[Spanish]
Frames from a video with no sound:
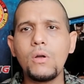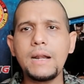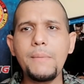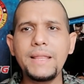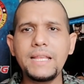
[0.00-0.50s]

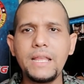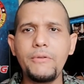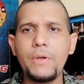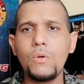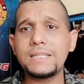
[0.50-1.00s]
realmente
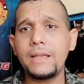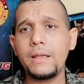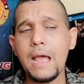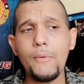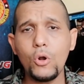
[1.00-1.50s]
David Benoit
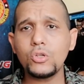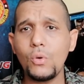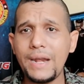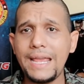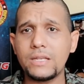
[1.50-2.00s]
habló
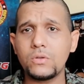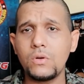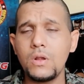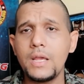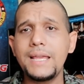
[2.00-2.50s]
sobre
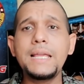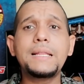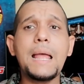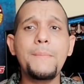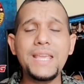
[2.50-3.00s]
eso. Y
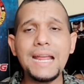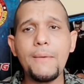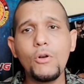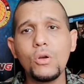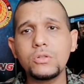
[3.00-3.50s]
también
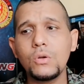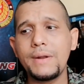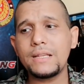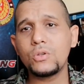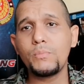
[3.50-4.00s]
habló
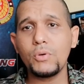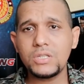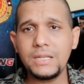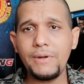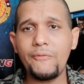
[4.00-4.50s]
sobre su
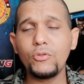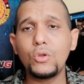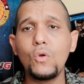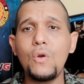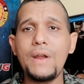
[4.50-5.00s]
posible
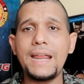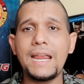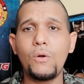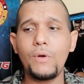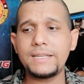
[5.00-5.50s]
futuro en
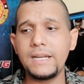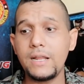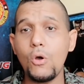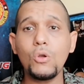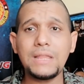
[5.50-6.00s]
el wrestling.
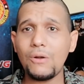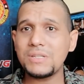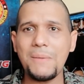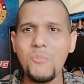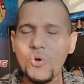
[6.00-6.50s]
Otra
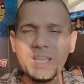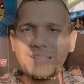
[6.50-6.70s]
cosa muy